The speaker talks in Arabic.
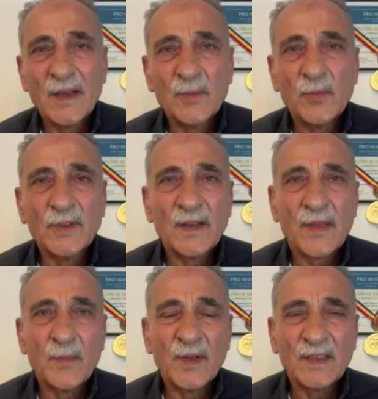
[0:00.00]
لمده
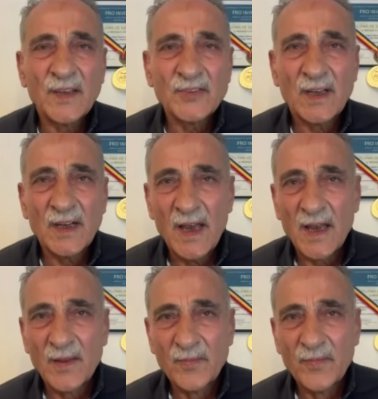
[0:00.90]
18
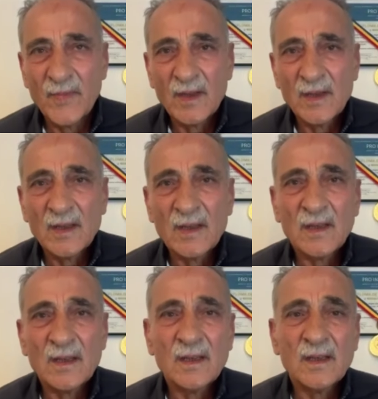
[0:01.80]
عام
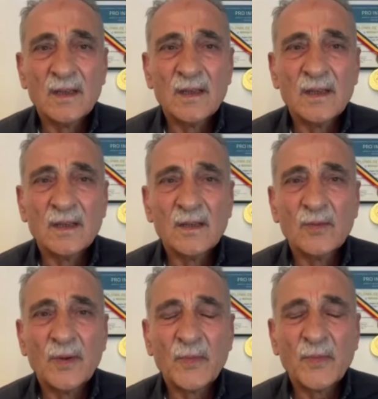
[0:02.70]
آه،
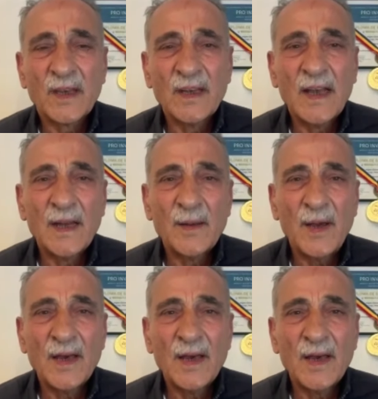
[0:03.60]
ومن خلال
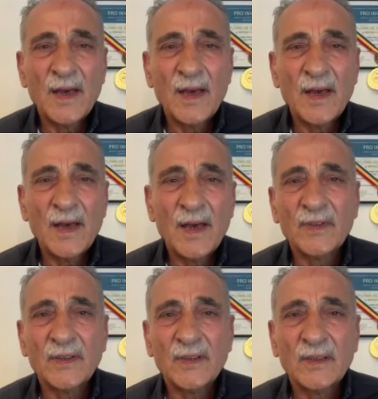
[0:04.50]
ابحاثنا
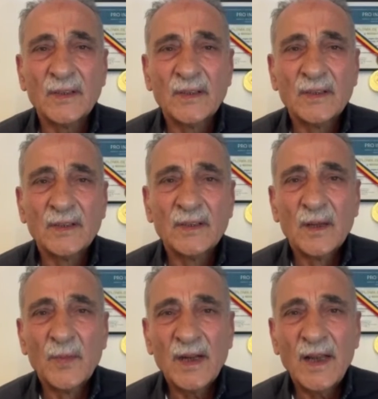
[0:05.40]
في
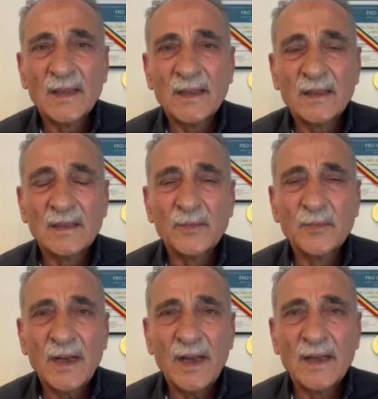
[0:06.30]
المرحله
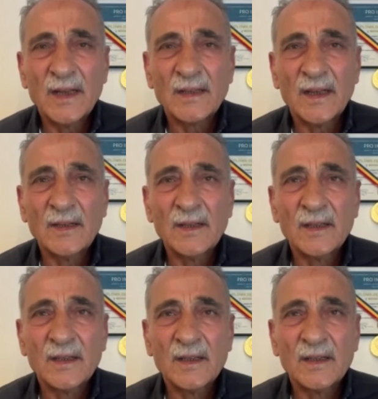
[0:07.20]
مرحله
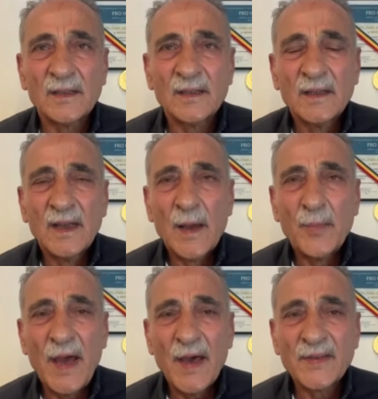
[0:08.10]

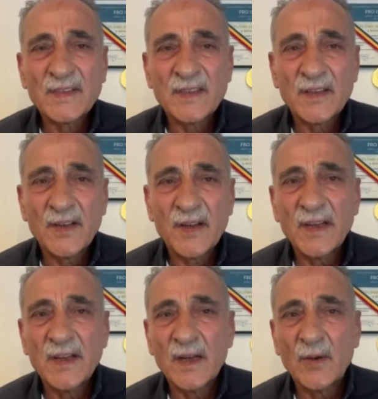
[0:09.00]
الابحاث
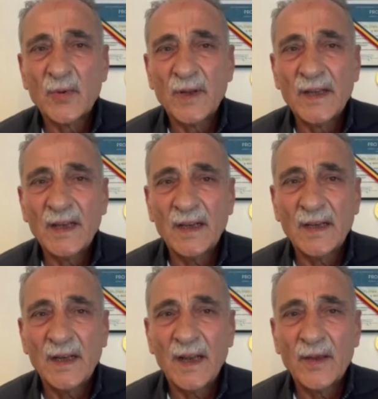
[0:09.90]
السريريه الاوليه
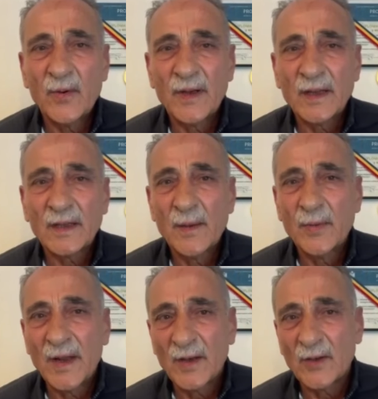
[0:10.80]
على الحيوانات
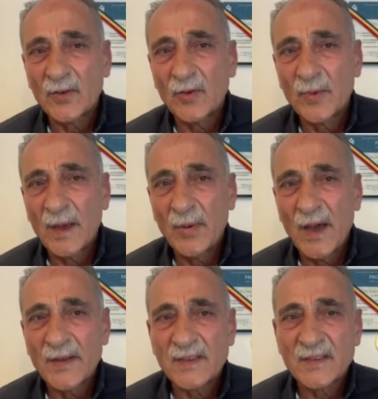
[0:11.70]
قبل ان ندخل
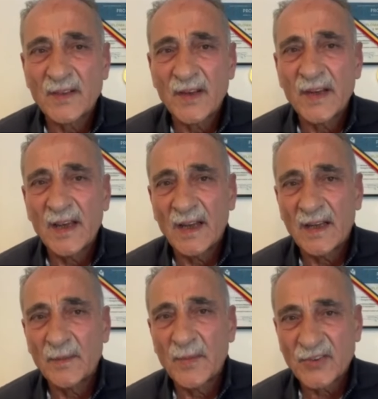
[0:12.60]
بالابحاث السريريه
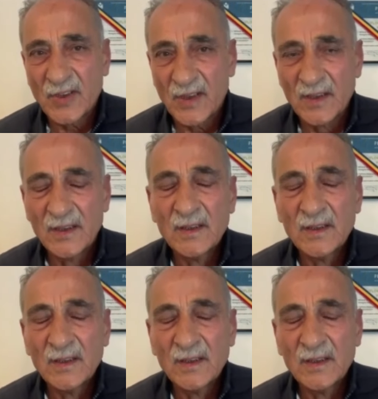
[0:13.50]
على البشر